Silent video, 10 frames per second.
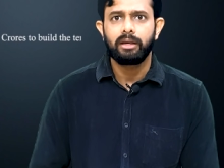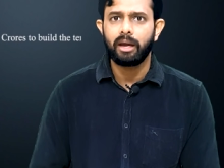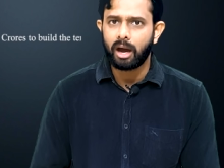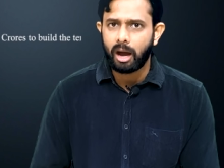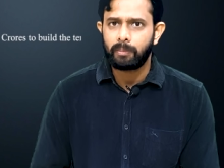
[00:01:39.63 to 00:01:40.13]
कि
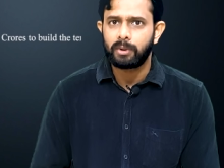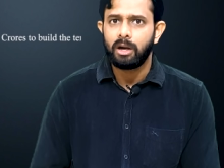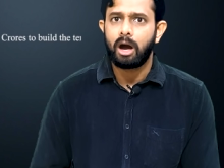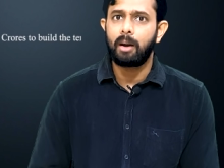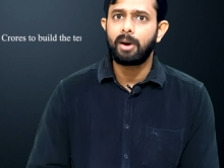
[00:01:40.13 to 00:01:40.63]
अब
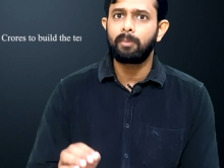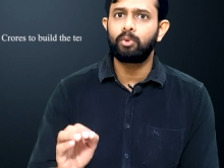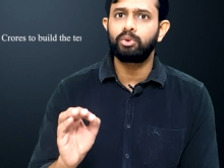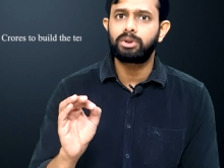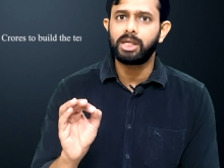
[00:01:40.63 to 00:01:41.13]
हम
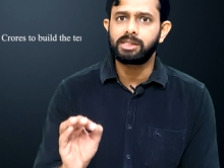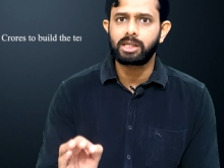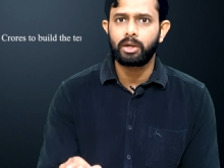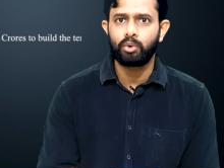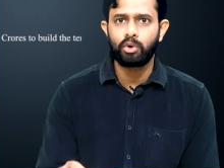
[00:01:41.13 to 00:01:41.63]
आपको 10
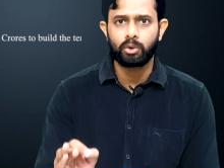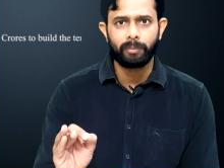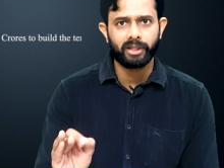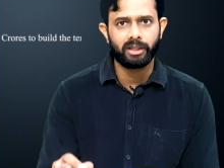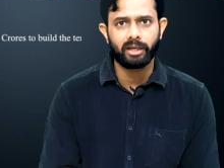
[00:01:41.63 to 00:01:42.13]
करोड़ रुपए